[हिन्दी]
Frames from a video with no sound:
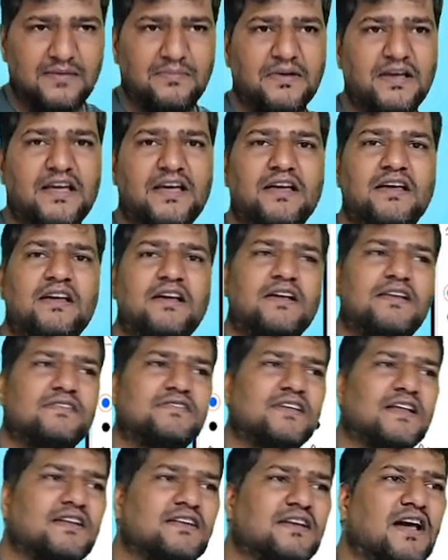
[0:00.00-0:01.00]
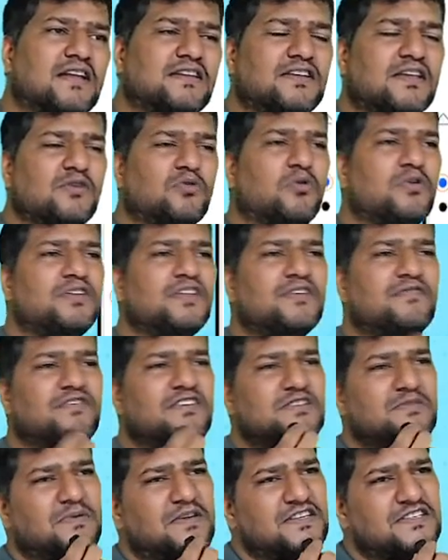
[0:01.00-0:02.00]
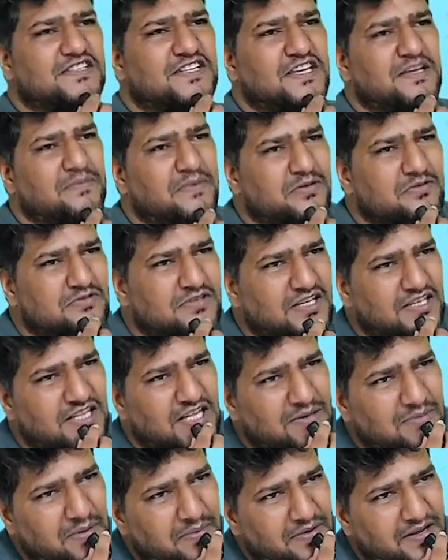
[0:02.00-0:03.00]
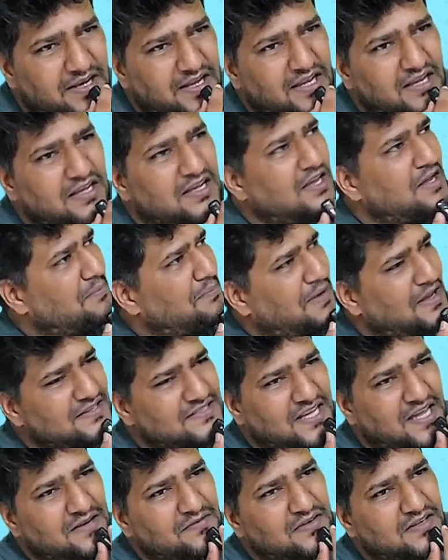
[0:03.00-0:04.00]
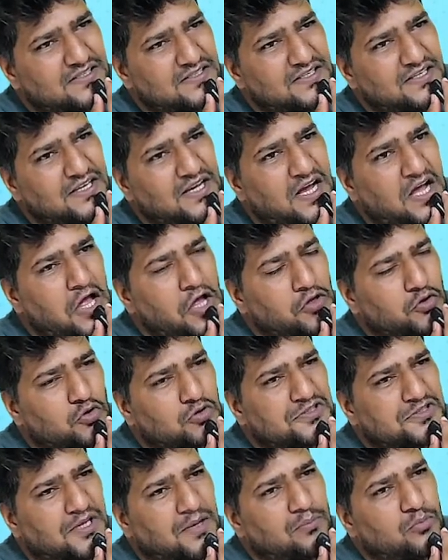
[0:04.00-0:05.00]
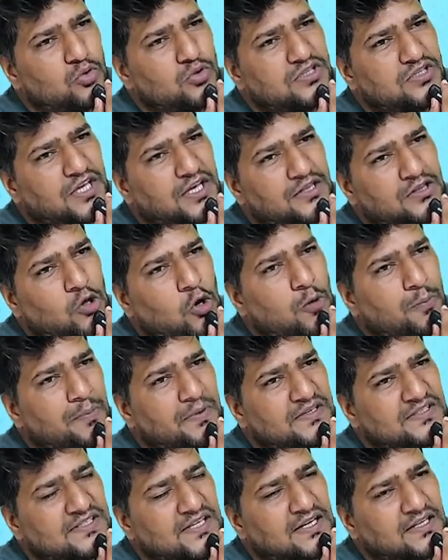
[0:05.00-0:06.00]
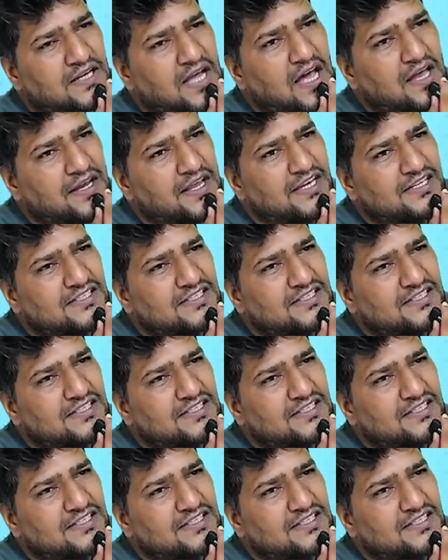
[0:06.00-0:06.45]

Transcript: मैं सरकार की कोई इन्वेस्टमेंट स्कीम है उसके अंदर में मैंने पैसा इन्वेस्ट किया तो सबूत के तौर पे सरकार एक